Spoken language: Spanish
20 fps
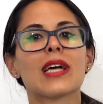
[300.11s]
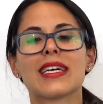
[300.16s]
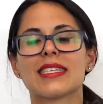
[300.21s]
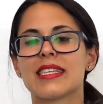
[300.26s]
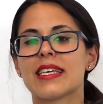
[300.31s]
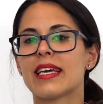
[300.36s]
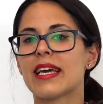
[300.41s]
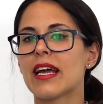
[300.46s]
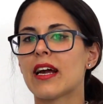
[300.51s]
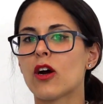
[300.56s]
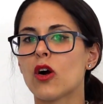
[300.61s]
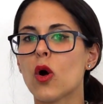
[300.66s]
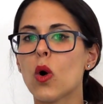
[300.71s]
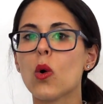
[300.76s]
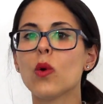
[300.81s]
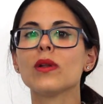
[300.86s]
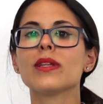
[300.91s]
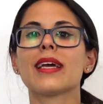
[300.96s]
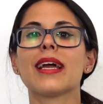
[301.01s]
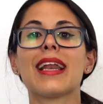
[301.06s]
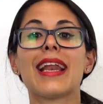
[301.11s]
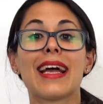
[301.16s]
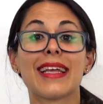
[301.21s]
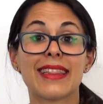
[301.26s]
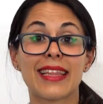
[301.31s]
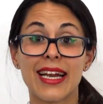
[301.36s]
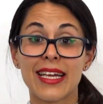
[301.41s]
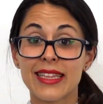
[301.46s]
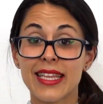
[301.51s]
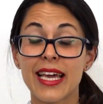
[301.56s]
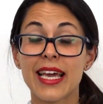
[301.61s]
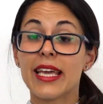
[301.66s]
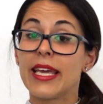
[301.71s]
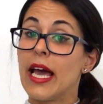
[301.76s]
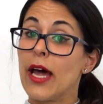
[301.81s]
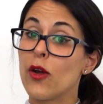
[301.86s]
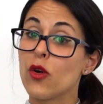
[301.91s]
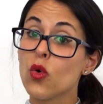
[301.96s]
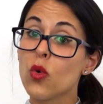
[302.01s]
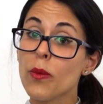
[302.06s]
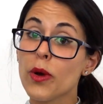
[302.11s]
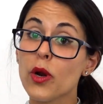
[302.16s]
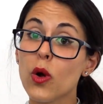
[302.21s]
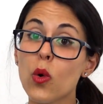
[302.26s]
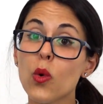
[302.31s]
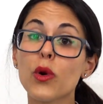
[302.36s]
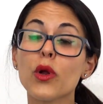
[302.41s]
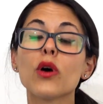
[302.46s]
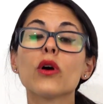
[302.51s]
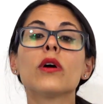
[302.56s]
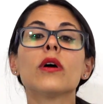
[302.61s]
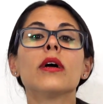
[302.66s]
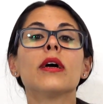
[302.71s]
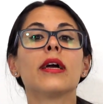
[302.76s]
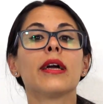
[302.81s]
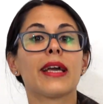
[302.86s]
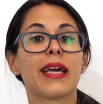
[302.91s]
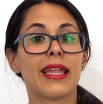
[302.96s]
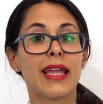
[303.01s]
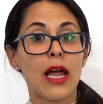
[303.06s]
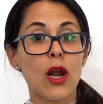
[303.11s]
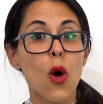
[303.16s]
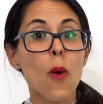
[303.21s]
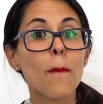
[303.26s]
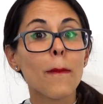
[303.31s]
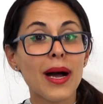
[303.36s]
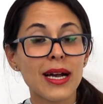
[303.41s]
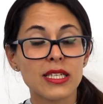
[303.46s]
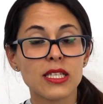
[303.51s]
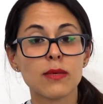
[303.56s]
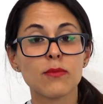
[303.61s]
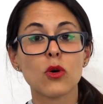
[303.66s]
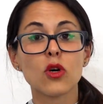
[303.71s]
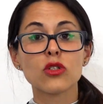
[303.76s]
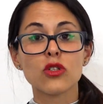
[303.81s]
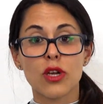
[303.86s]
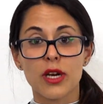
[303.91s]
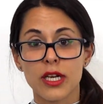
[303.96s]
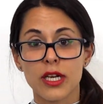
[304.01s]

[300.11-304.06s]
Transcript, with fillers: así que hold es la estrategia número uno que da los máximos